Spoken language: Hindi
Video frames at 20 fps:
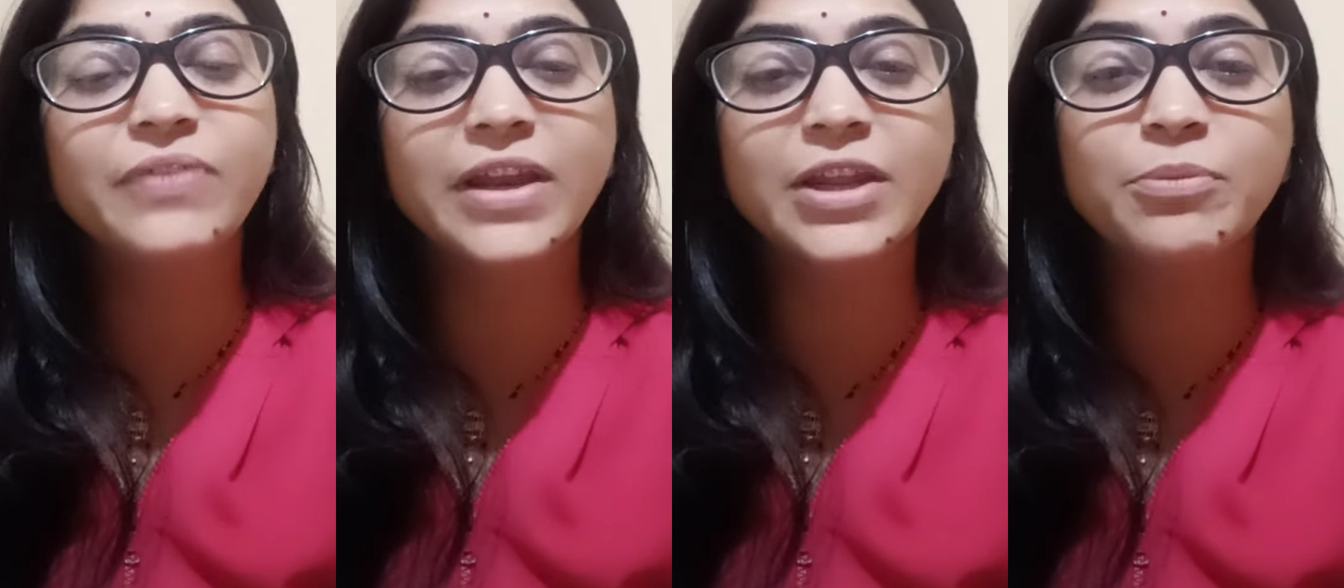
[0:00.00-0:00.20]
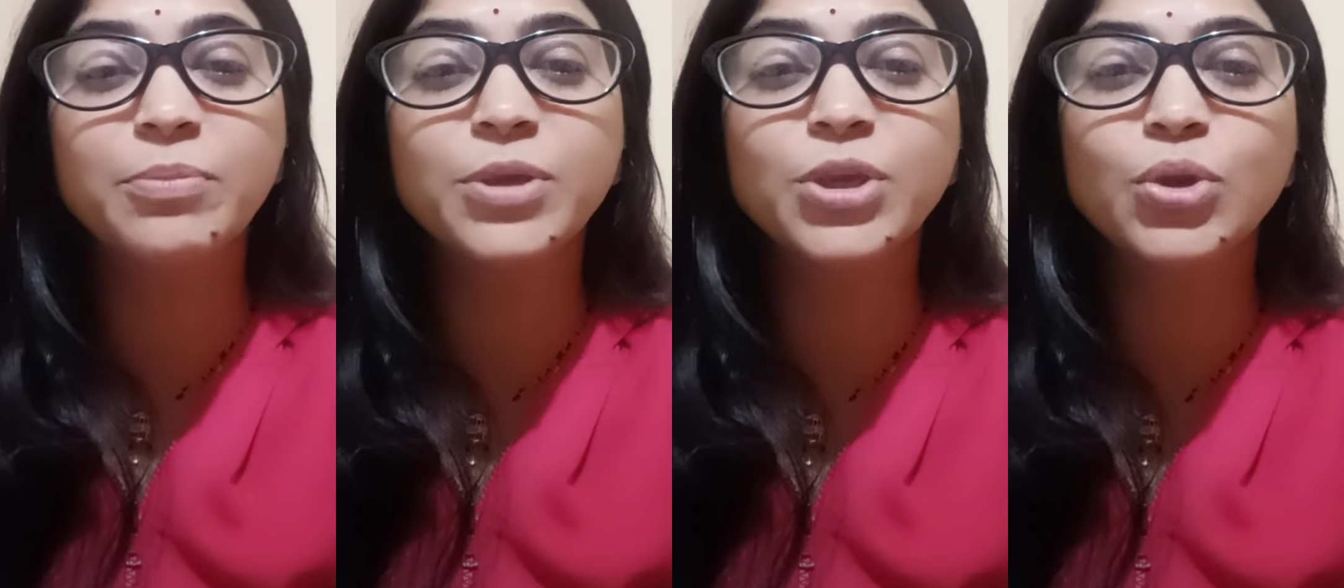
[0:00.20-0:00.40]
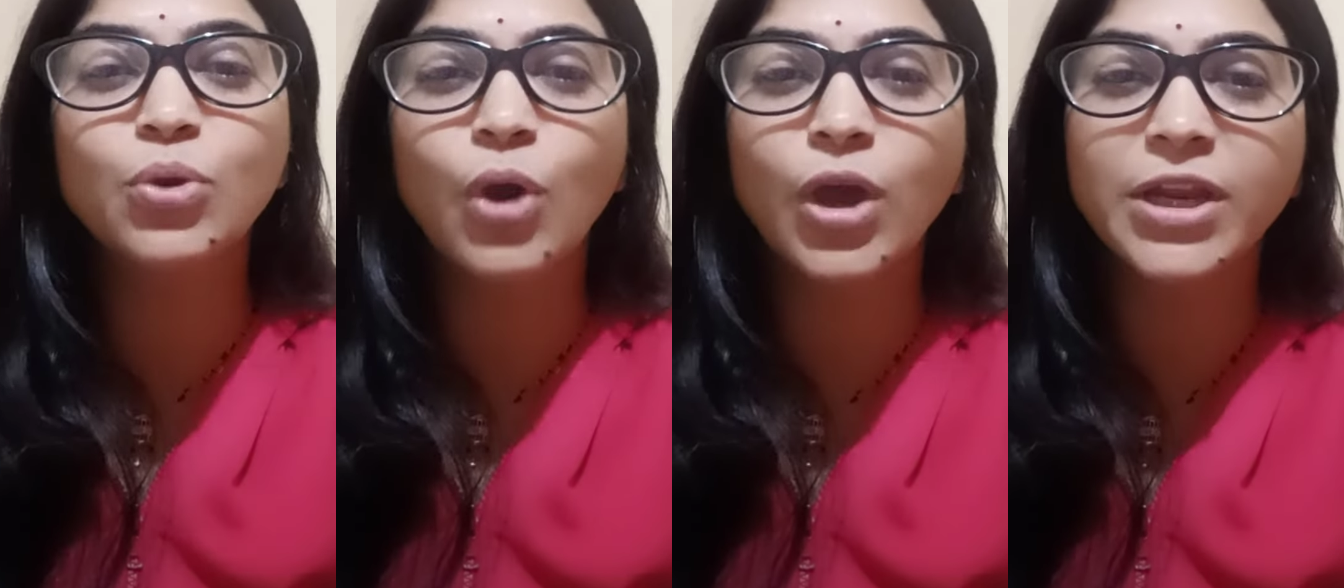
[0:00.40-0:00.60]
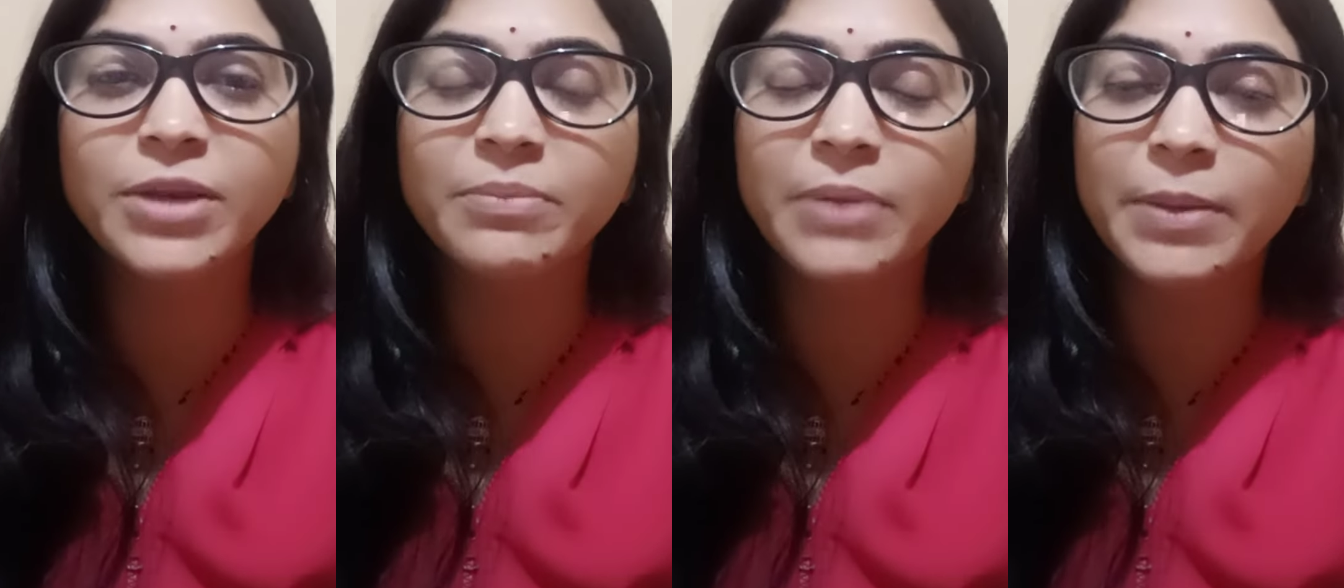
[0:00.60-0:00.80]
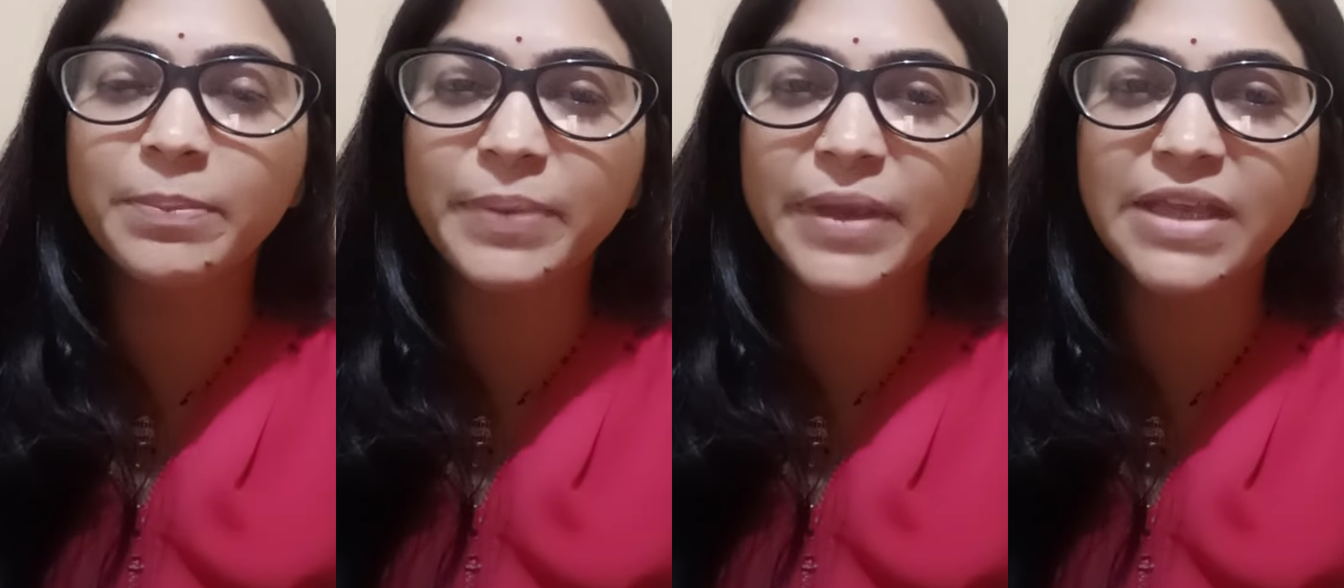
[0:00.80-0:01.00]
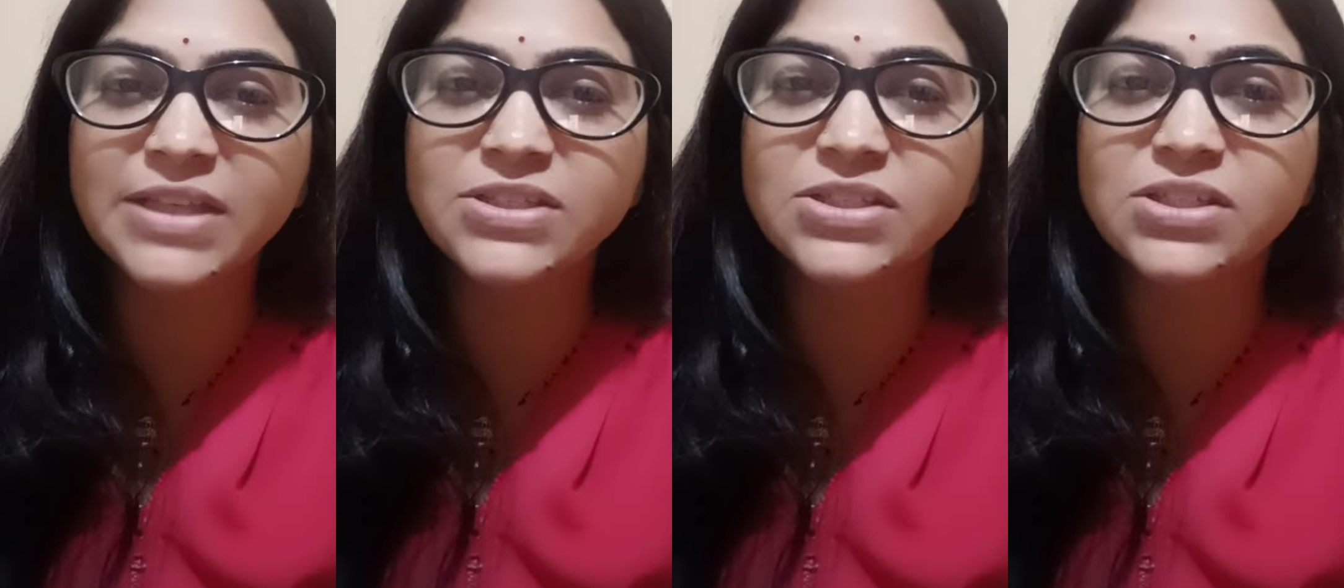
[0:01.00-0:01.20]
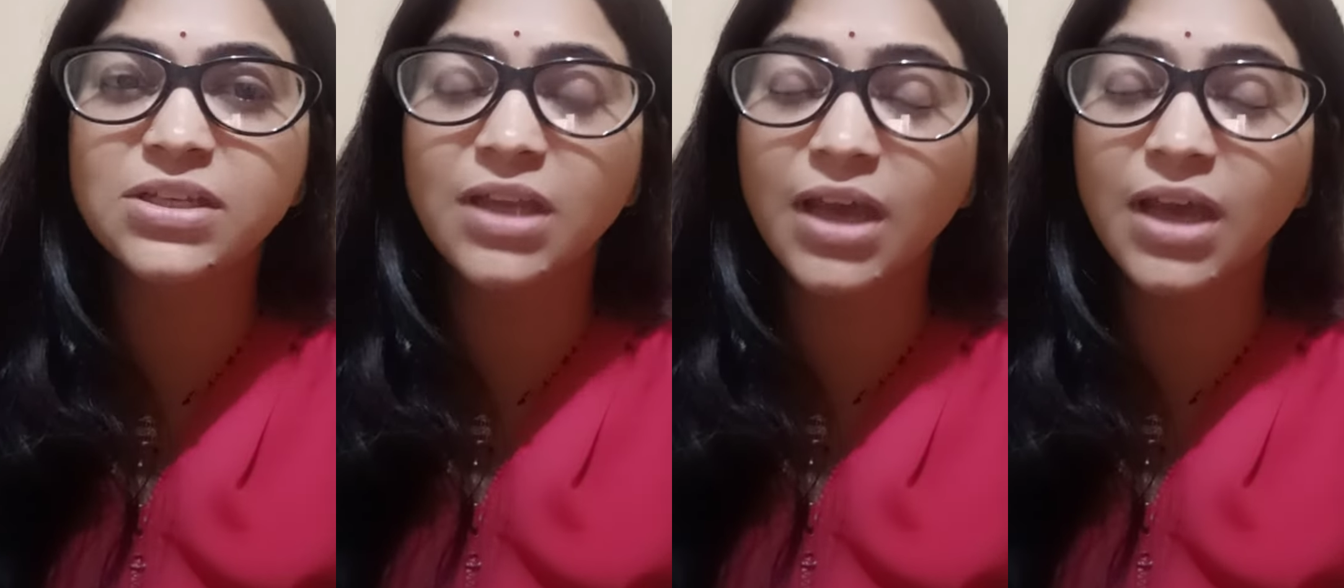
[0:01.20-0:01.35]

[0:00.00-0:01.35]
वेलकमिंग यू ऑल इन माय पेज